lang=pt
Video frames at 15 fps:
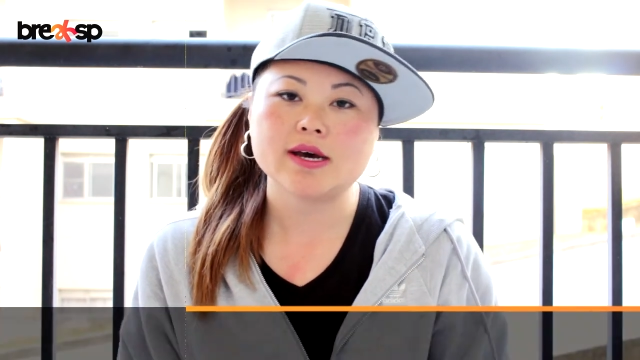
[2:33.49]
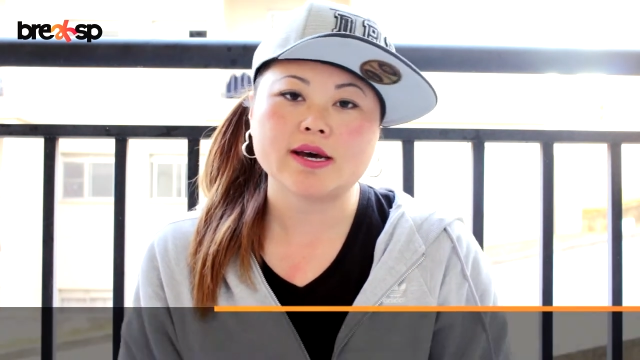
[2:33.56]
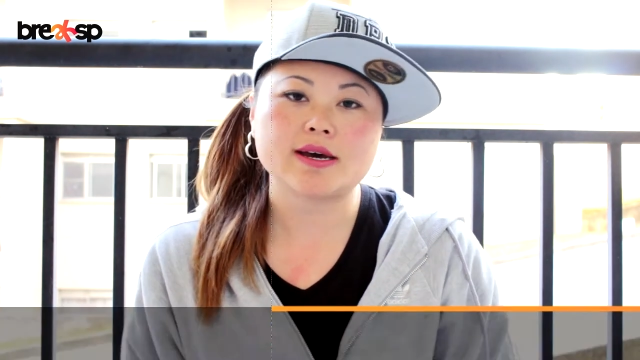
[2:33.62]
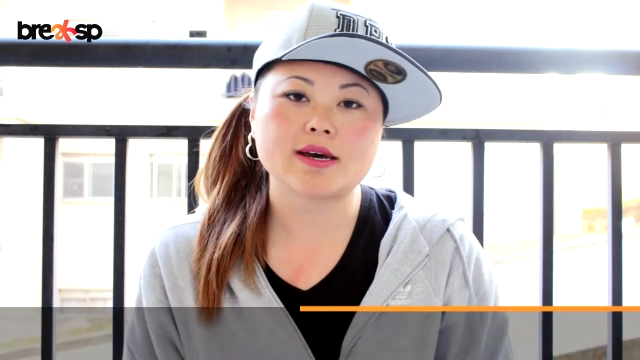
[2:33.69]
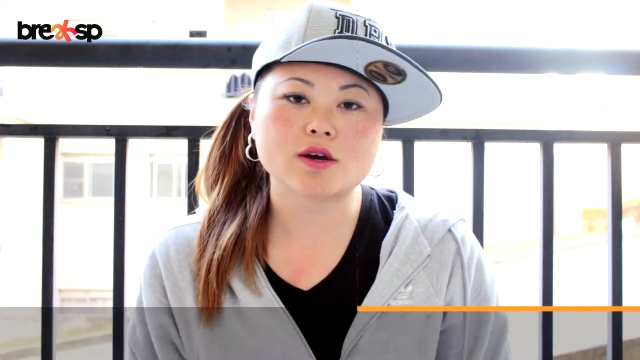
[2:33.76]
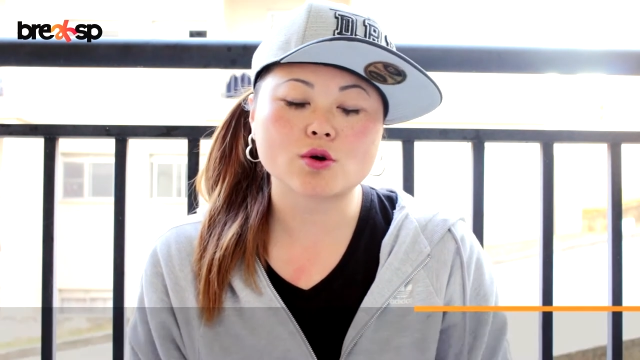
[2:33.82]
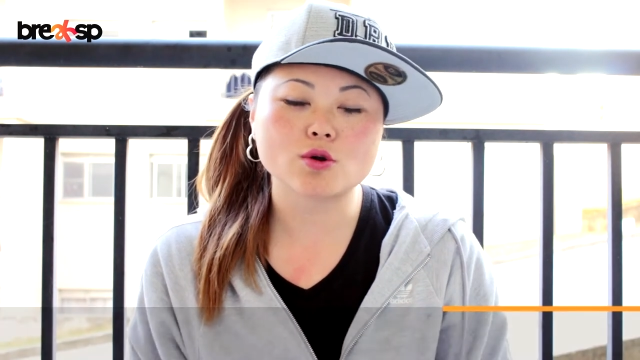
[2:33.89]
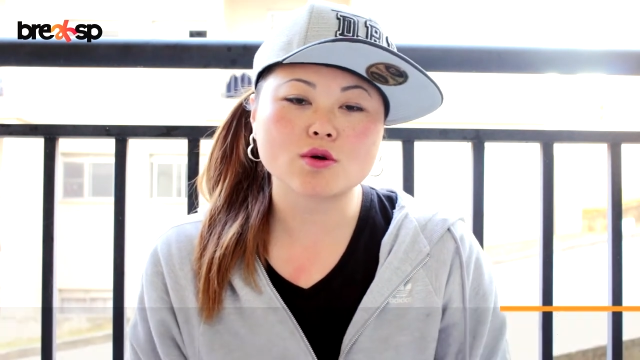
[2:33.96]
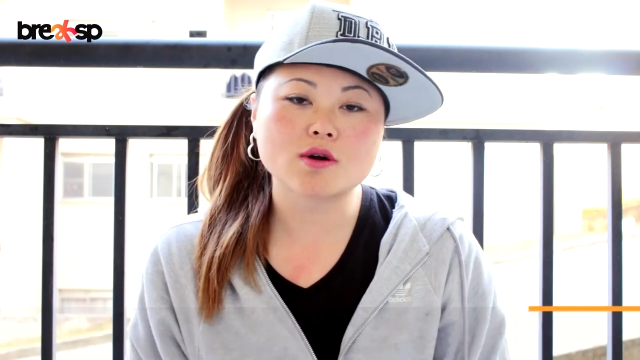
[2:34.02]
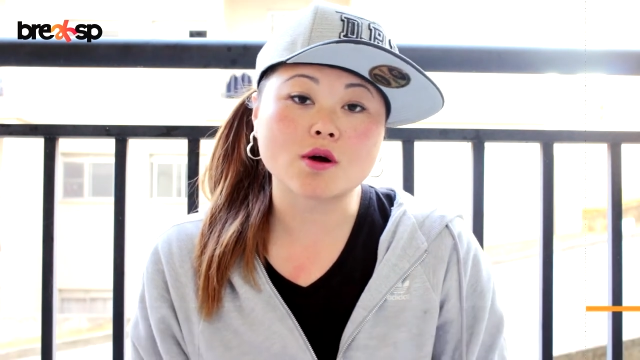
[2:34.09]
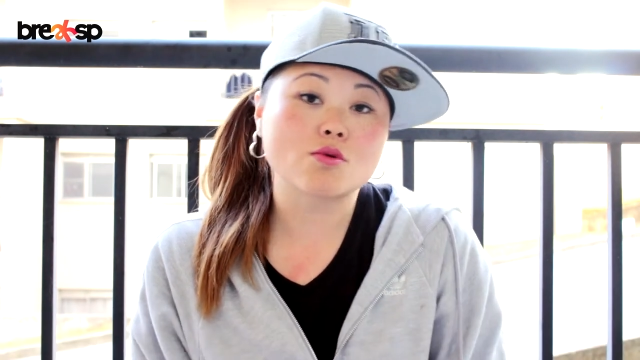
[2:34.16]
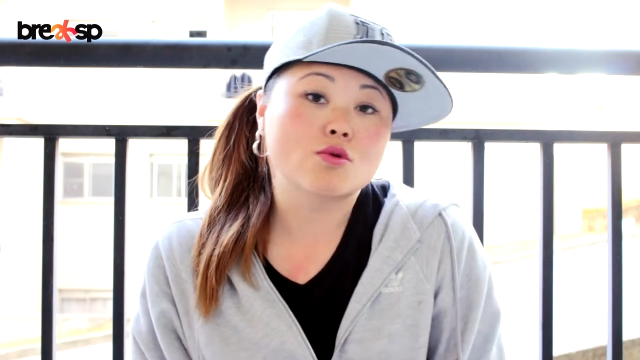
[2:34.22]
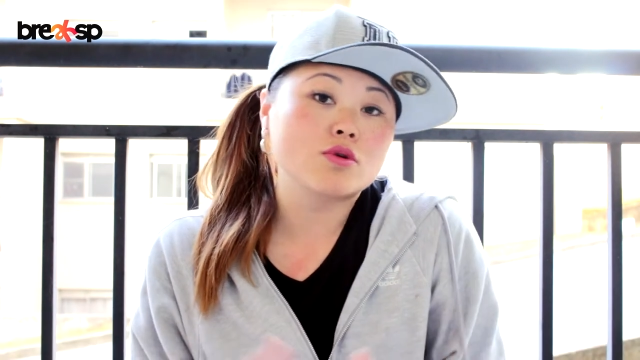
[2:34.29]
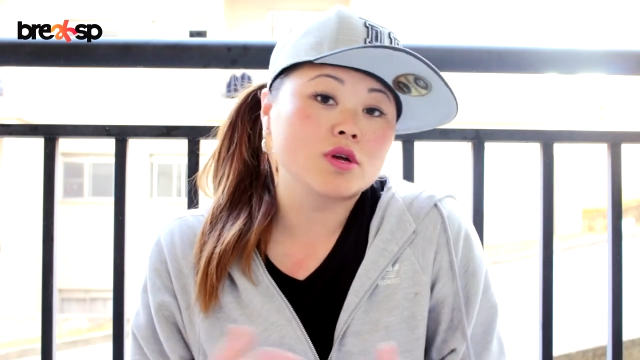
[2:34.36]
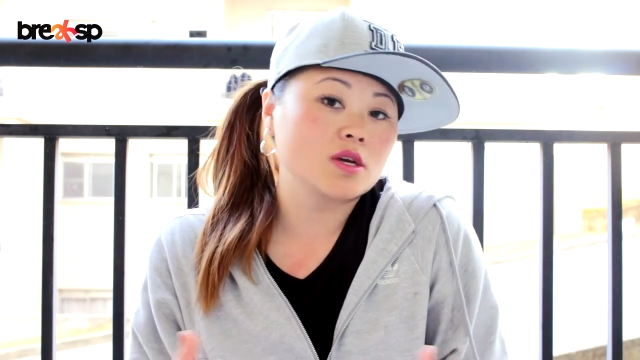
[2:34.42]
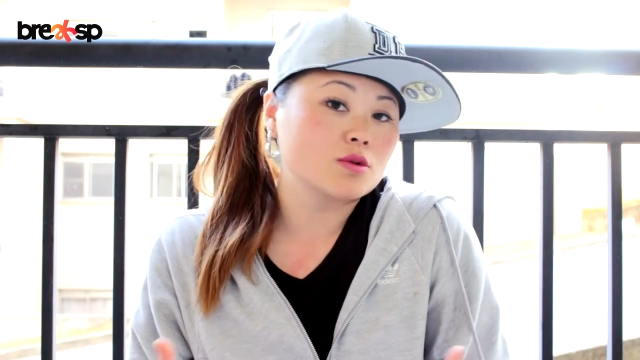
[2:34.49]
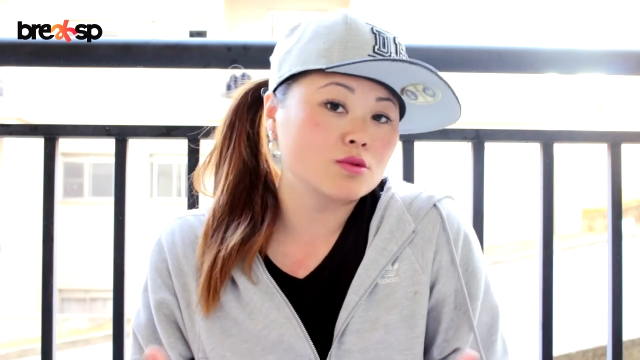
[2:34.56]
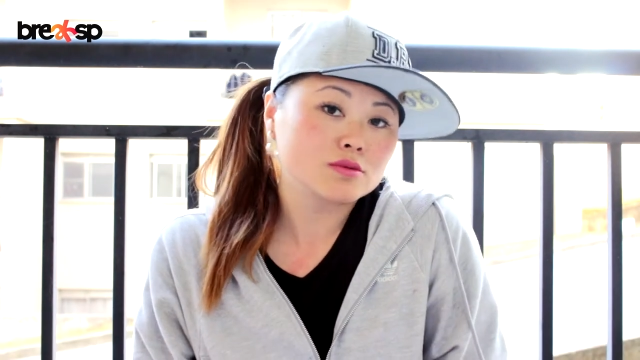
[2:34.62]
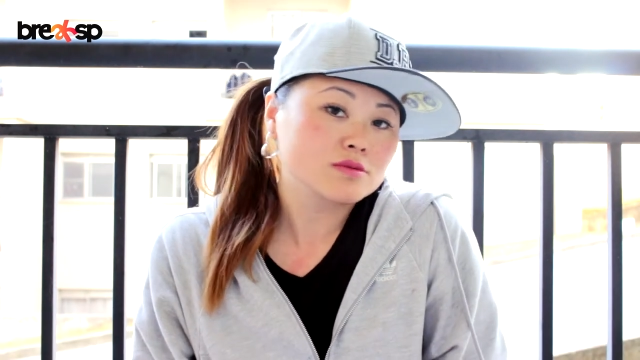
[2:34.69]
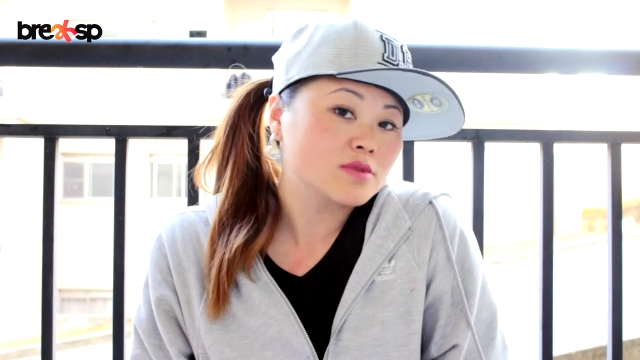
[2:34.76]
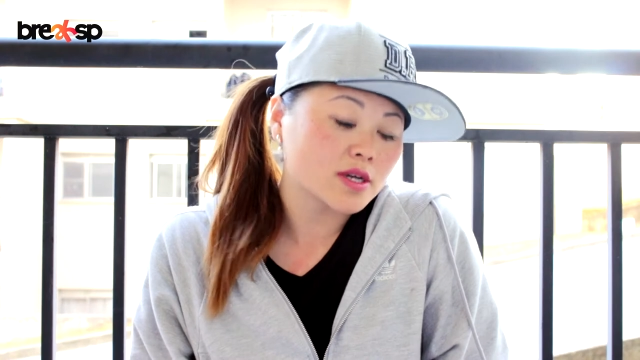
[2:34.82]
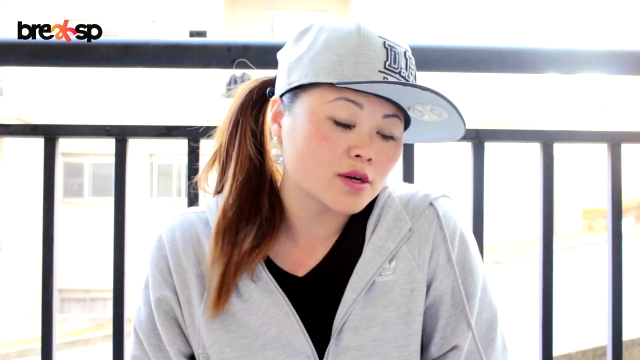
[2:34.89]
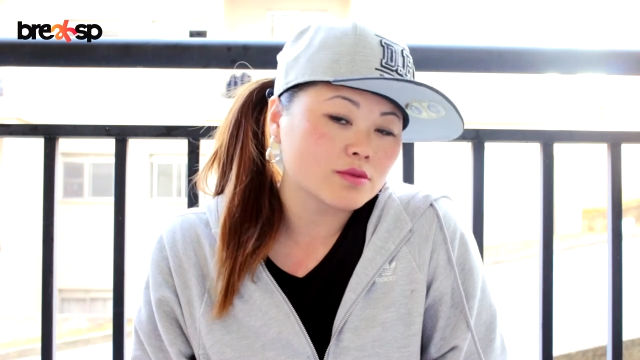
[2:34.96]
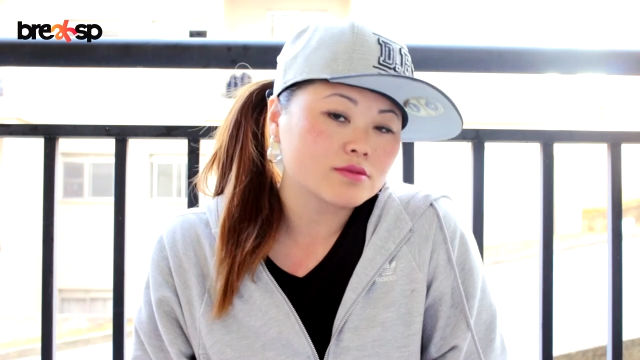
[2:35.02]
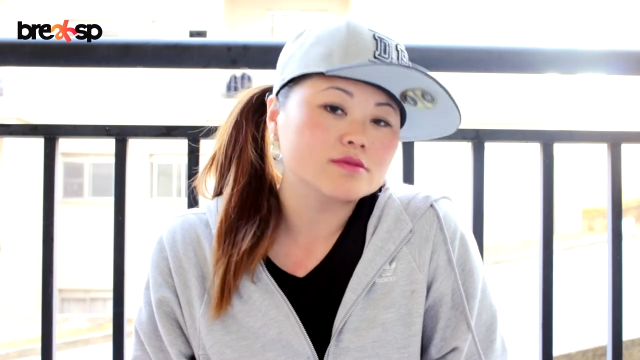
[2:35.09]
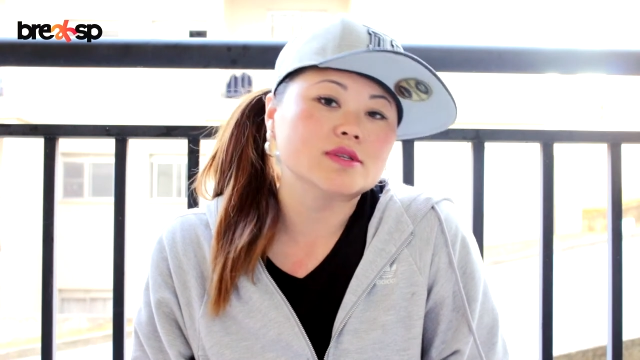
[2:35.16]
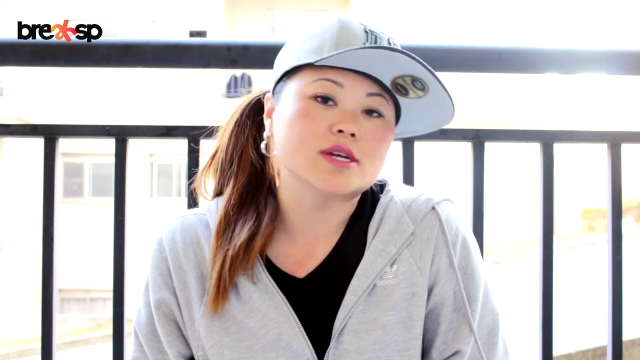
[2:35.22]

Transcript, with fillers: é, colocar um currículo teu,